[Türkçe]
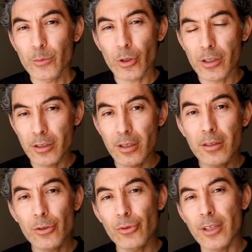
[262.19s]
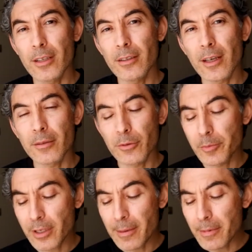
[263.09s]
Bu açıdan da güzel. Yani bu
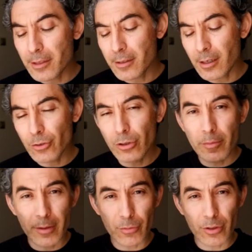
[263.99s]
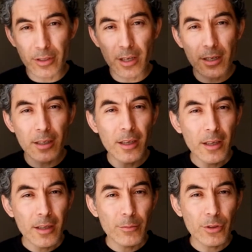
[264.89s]
prime lenslerde olmayan bir özellik.
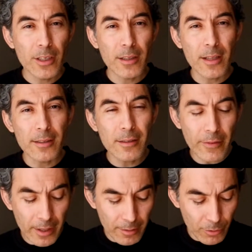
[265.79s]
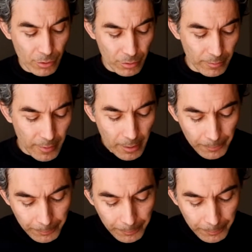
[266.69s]
Bu kit lense verilmiş durumda.